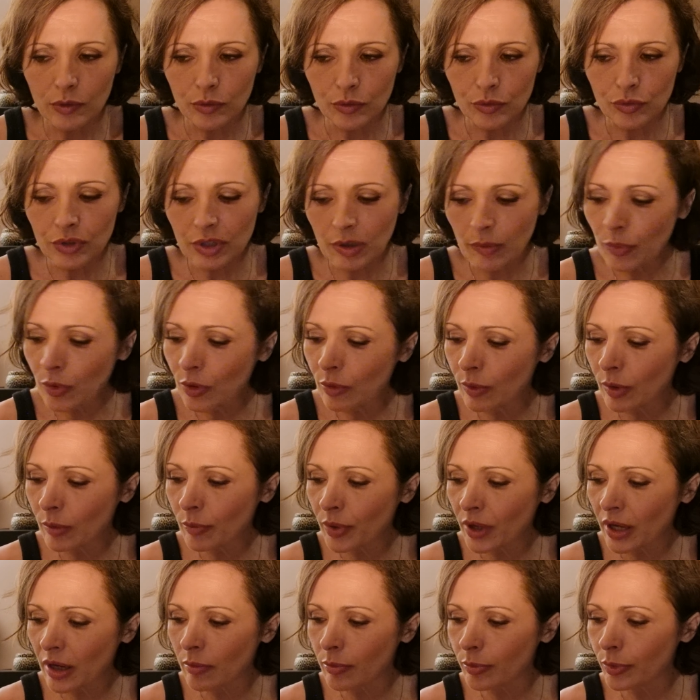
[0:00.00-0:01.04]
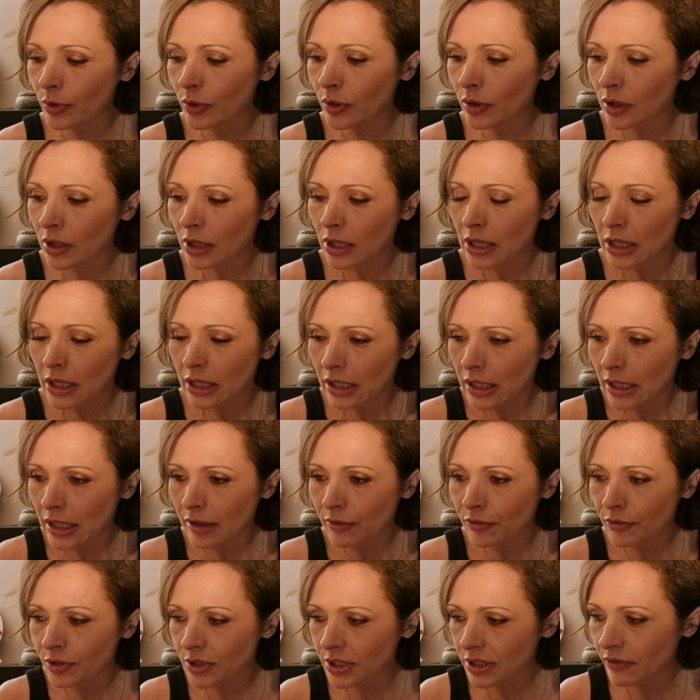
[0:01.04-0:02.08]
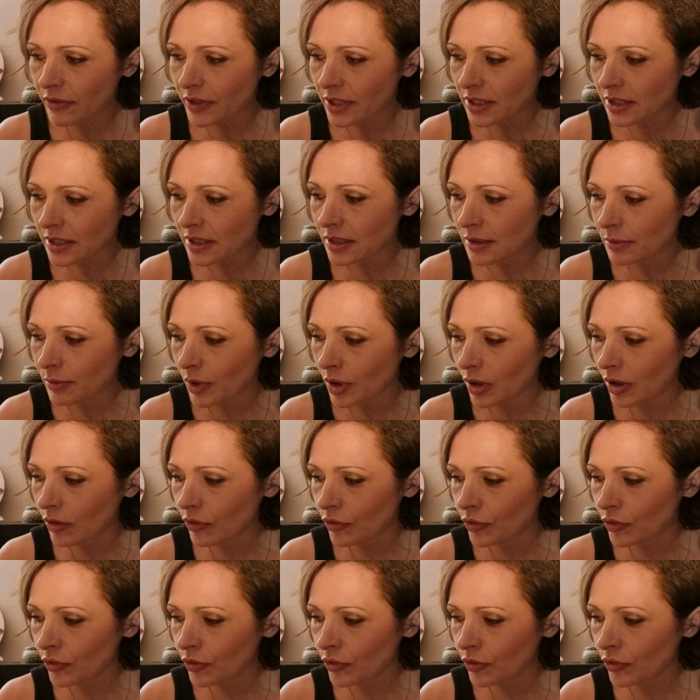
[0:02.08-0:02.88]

tout simplement par rapport à vos investissements,